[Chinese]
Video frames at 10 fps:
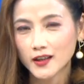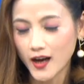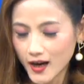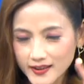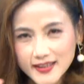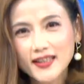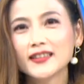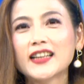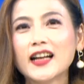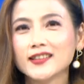很
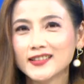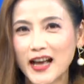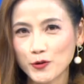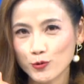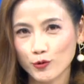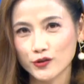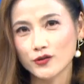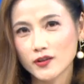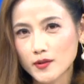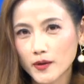简单来说
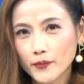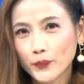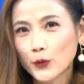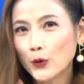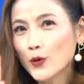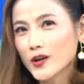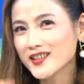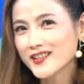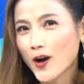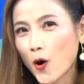就是什么？如果
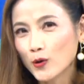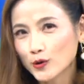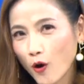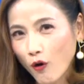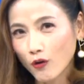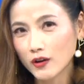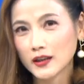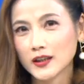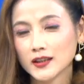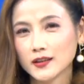是空头，
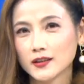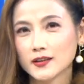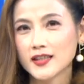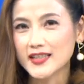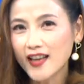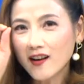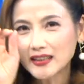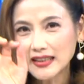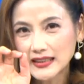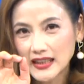只
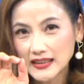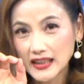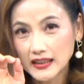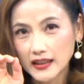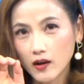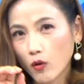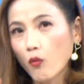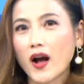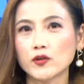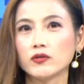要一点点利空，
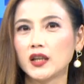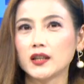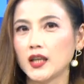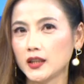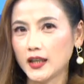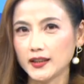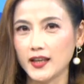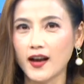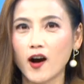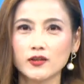哇，就跌停跌
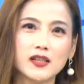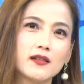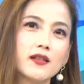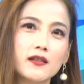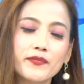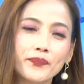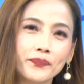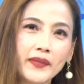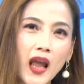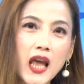停好几只；
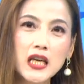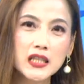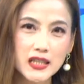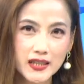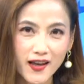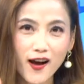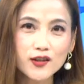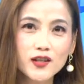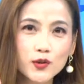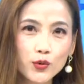只
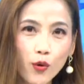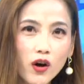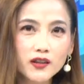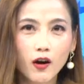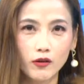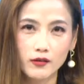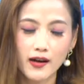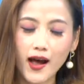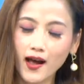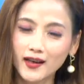要是多头
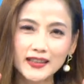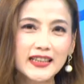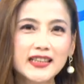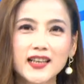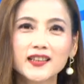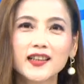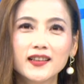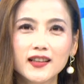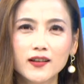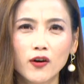啊，一点
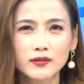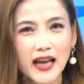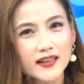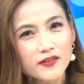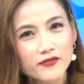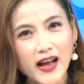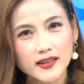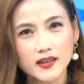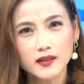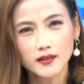点利空，它的
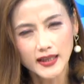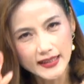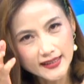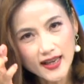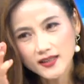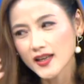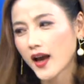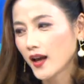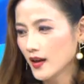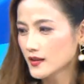反应一下
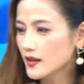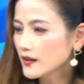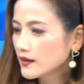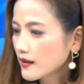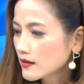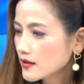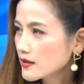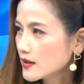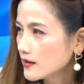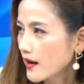下，这个你要
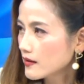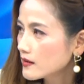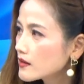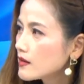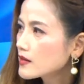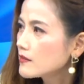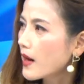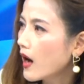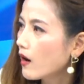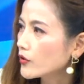记起来，这真的是
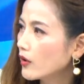蛮好